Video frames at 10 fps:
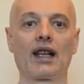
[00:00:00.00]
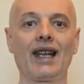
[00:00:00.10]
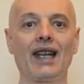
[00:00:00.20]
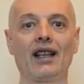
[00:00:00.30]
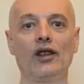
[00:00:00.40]

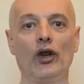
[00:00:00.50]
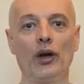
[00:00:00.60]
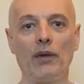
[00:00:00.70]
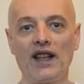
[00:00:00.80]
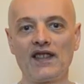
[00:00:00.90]
que los
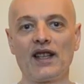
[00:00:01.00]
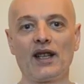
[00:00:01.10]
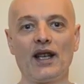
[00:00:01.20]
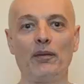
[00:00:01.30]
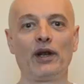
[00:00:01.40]
demás
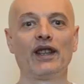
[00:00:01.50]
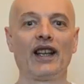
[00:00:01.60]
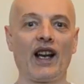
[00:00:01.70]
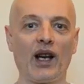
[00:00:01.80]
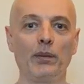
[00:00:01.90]

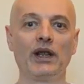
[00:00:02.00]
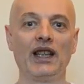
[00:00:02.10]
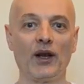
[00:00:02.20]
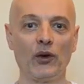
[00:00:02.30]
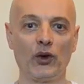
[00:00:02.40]
aprendan a
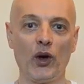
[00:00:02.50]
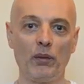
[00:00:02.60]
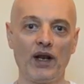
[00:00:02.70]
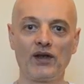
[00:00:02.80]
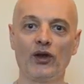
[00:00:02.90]
respetar nuestro
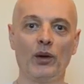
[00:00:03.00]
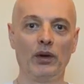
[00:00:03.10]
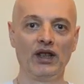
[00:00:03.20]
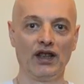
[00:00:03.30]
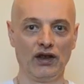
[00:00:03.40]
espacio
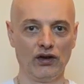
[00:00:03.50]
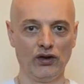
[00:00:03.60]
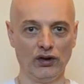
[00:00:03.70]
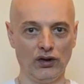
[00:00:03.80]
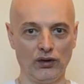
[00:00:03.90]
depende de
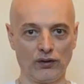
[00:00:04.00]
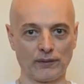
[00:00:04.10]
nosotros.